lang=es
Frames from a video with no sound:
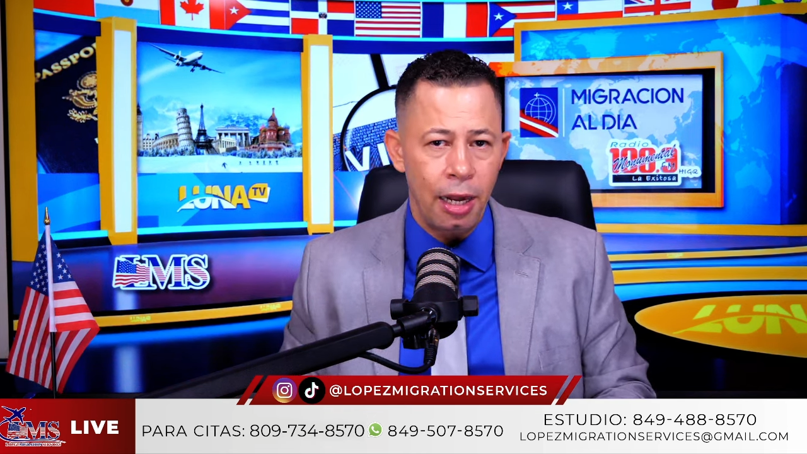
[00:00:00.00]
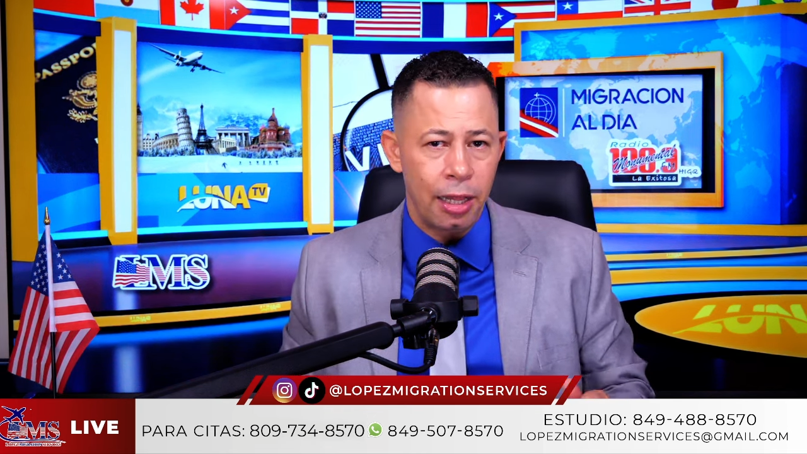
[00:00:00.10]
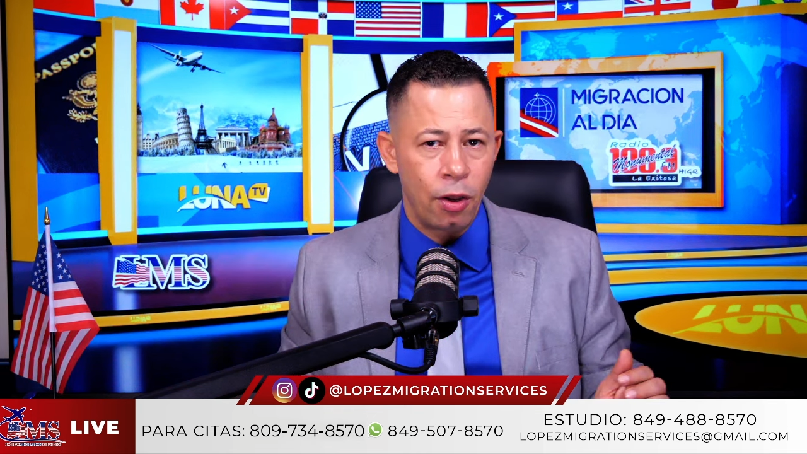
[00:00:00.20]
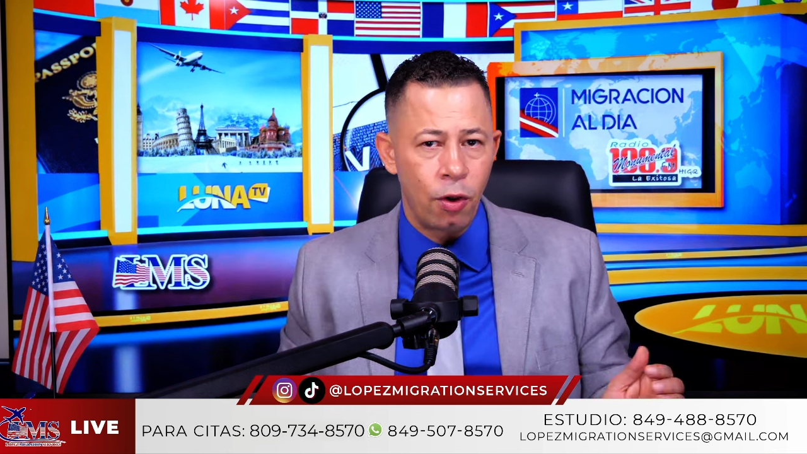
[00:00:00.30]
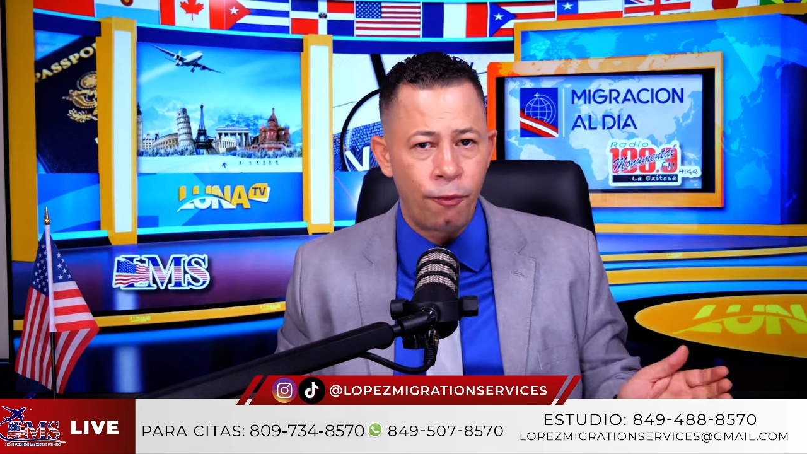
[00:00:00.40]
le
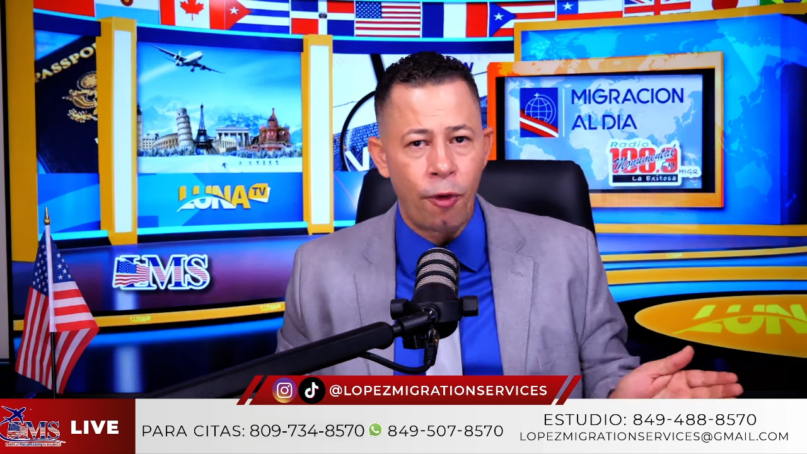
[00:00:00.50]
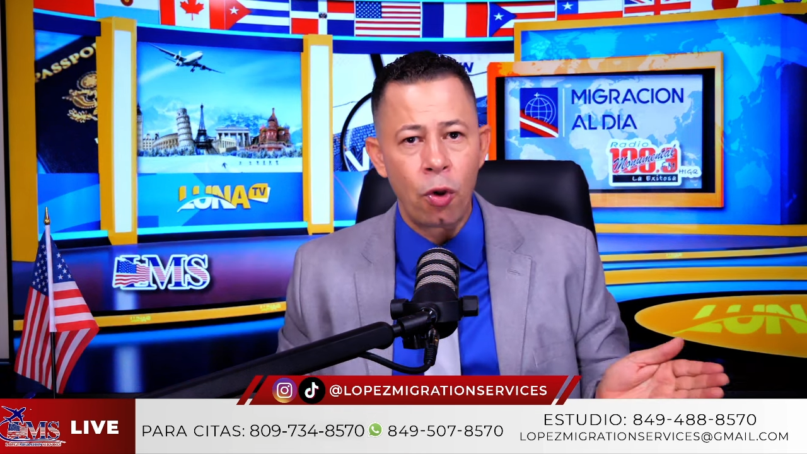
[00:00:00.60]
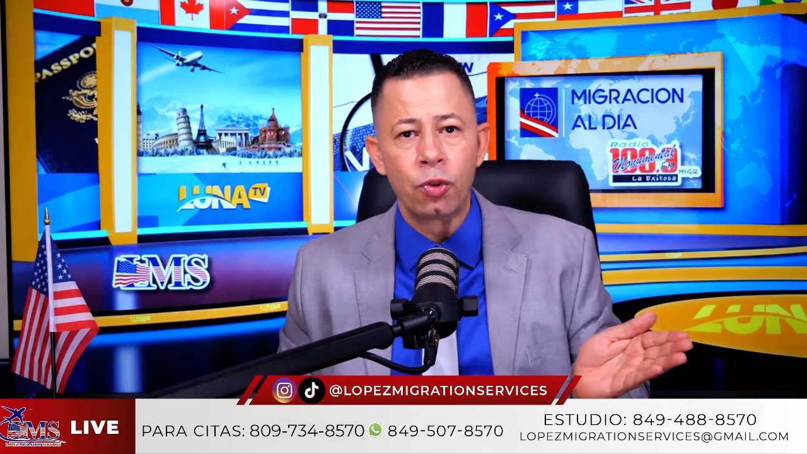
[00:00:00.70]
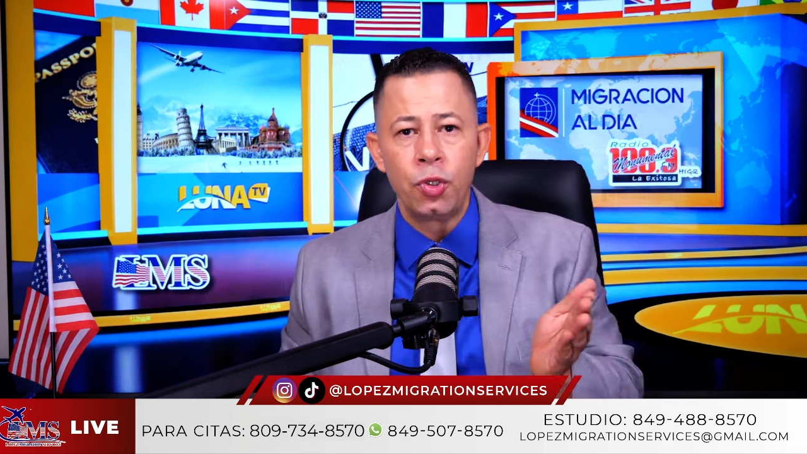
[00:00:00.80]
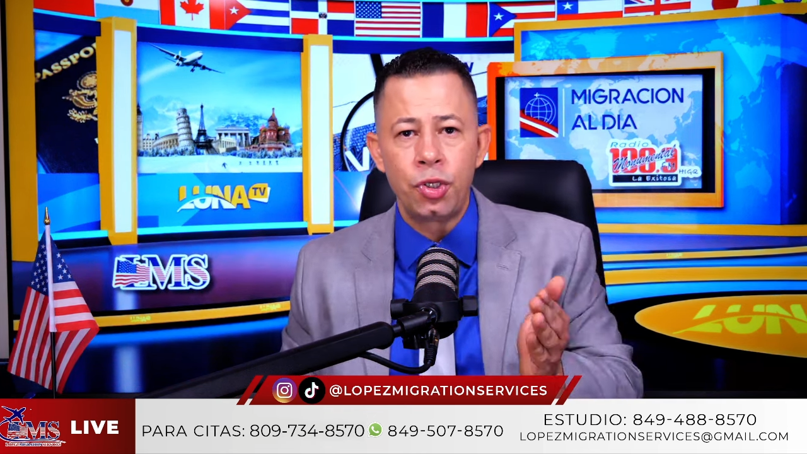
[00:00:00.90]
dejó Follow
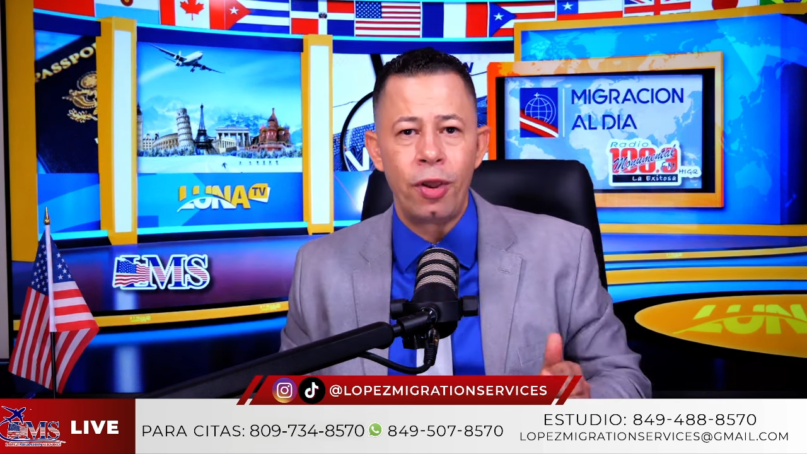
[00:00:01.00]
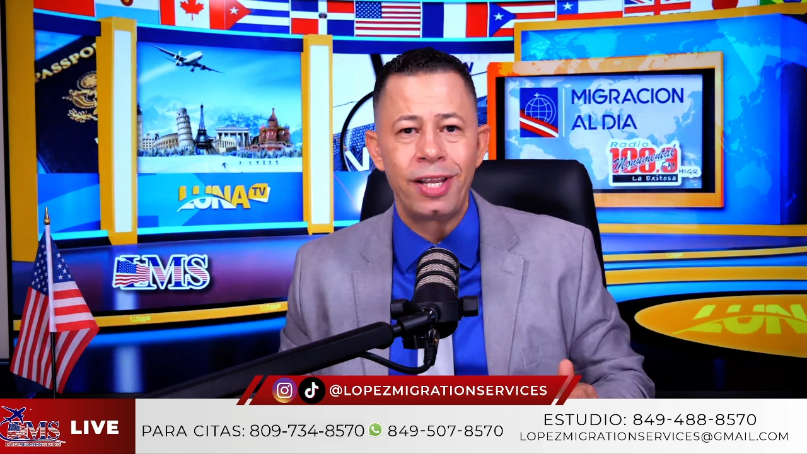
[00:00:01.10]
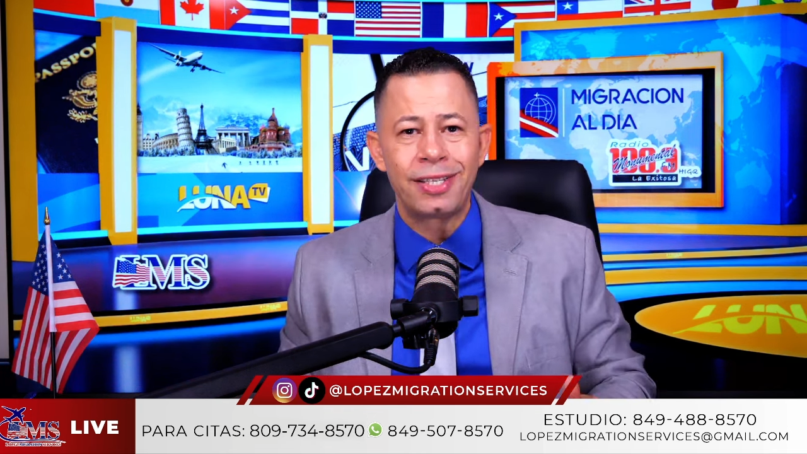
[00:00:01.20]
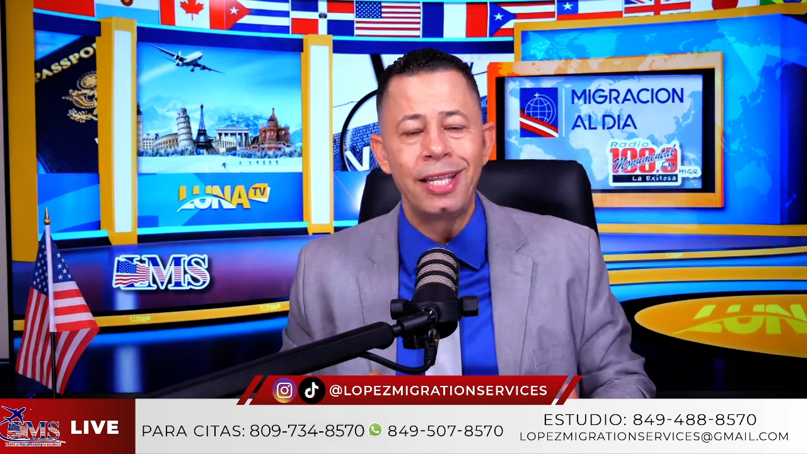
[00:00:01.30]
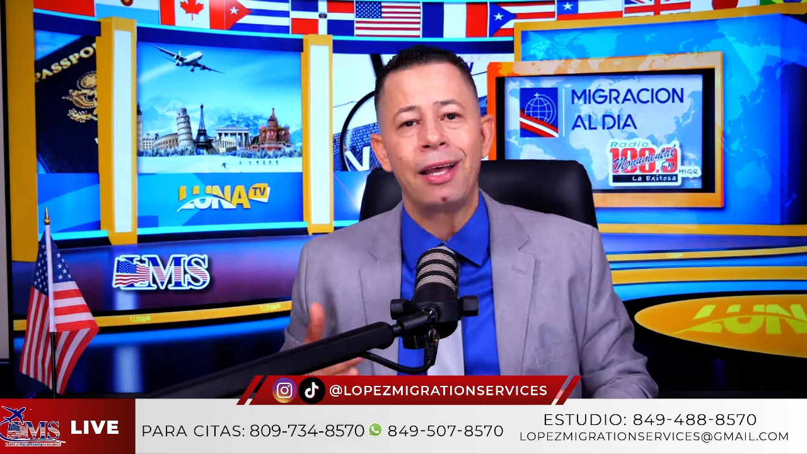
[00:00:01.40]
to Join,
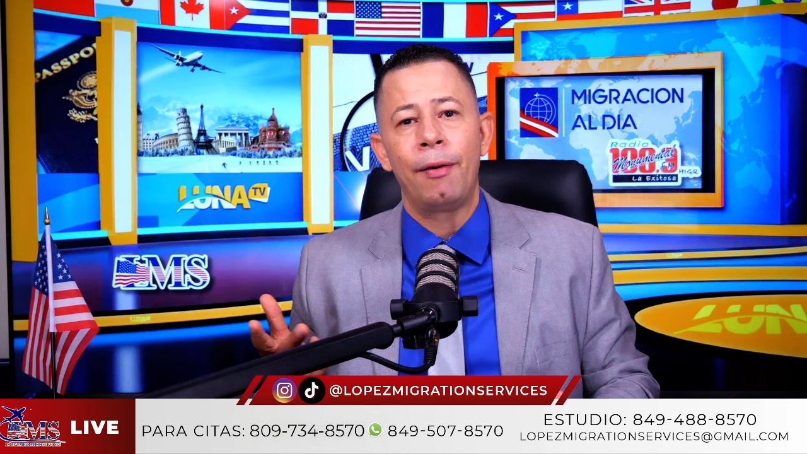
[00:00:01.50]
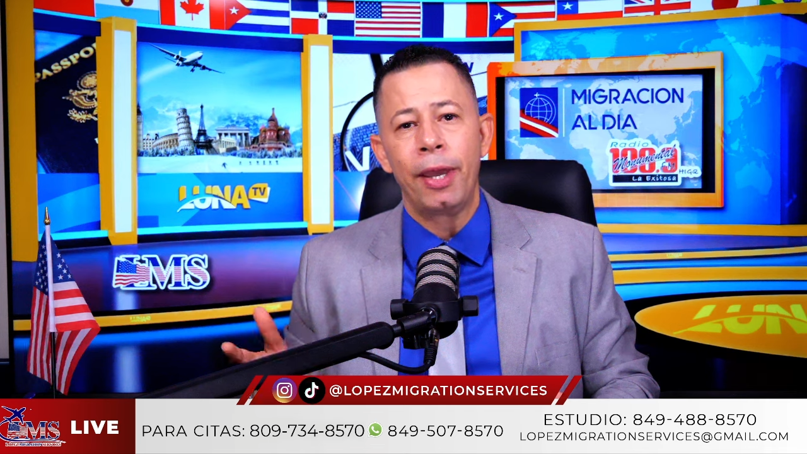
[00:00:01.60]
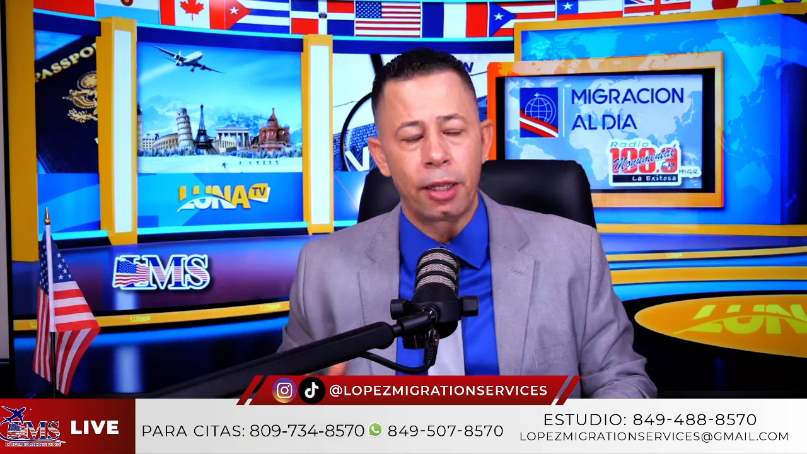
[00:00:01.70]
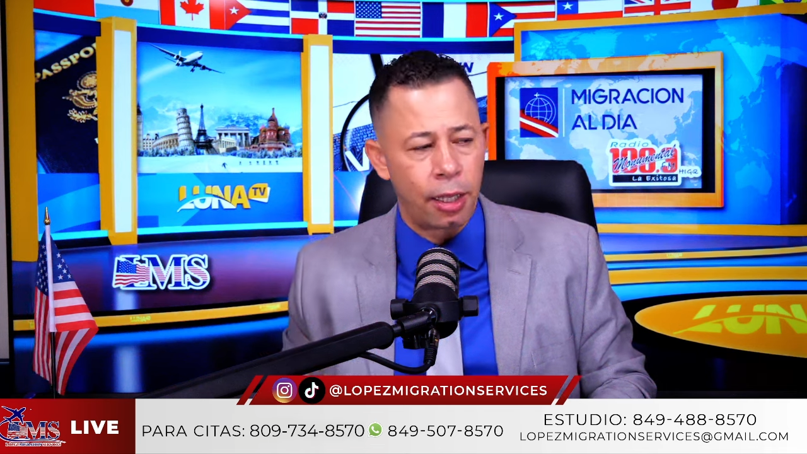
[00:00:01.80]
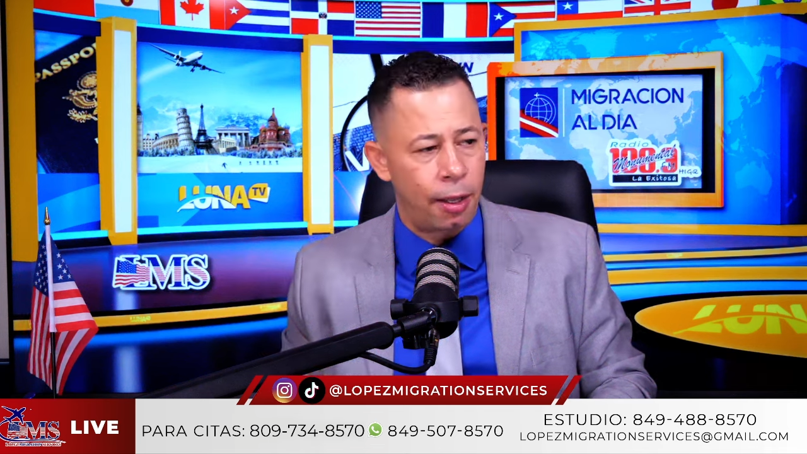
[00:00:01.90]
cita
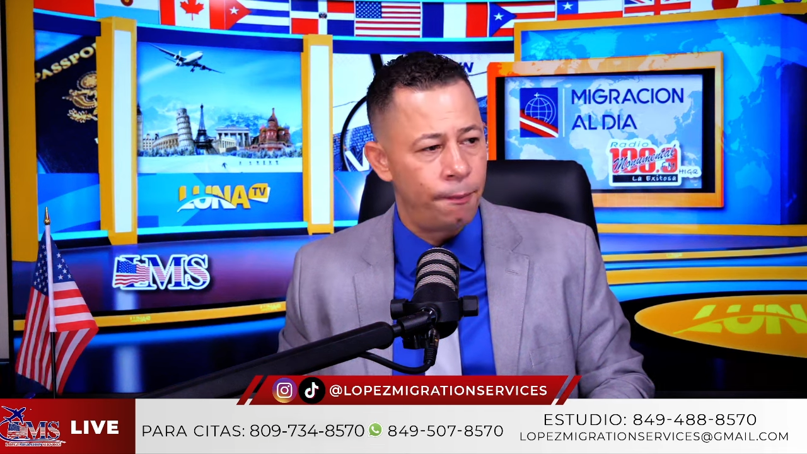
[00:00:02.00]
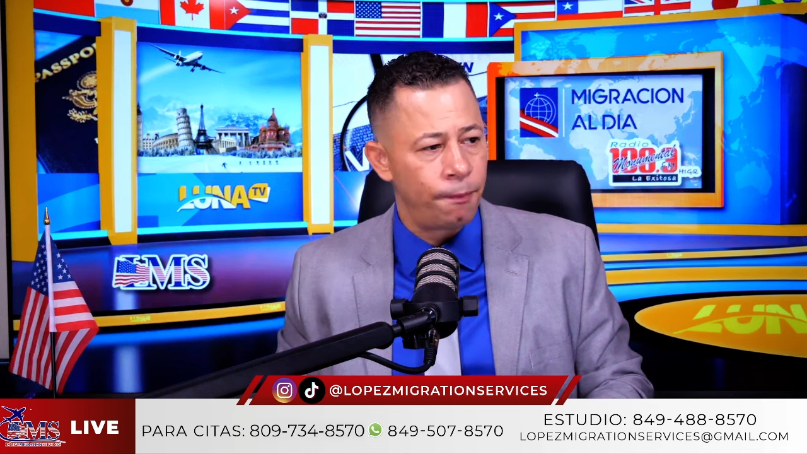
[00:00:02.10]
abierta,